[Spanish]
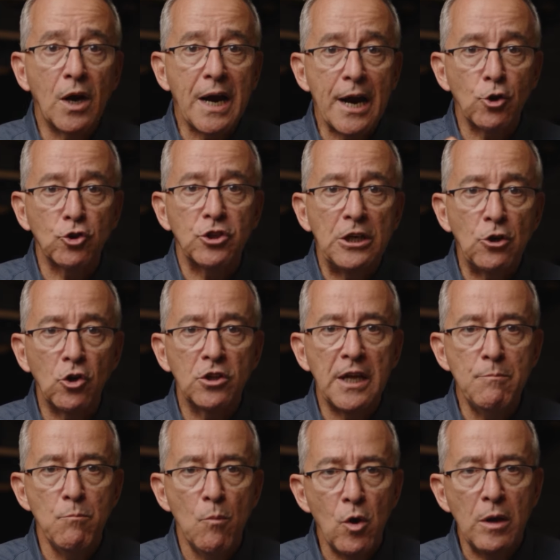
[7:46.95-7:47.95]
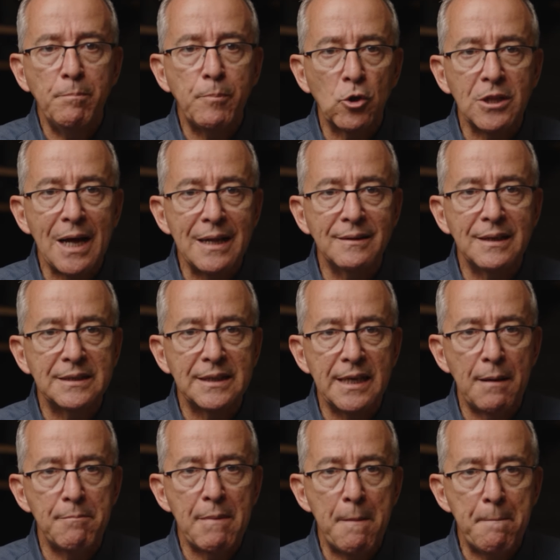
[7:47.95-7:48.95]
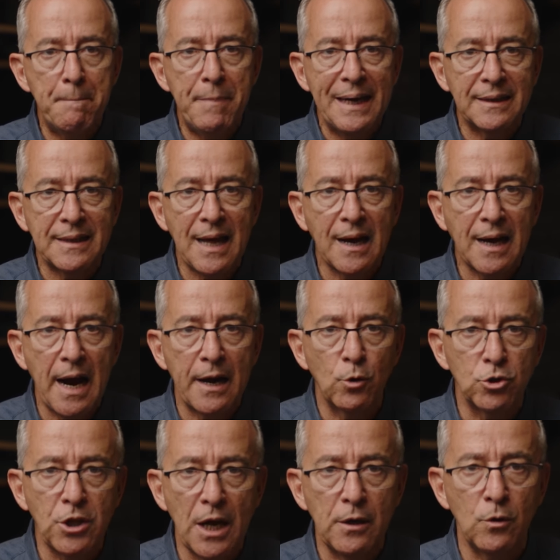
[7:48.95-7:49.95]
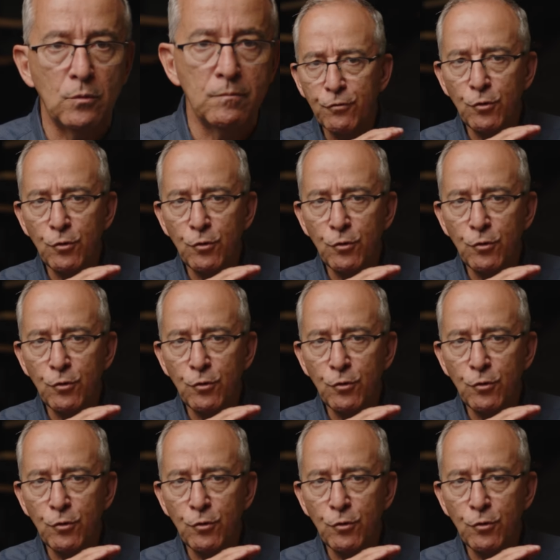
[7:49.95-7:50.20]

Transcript: carotenoide muy importante, se llama beta-caroteno,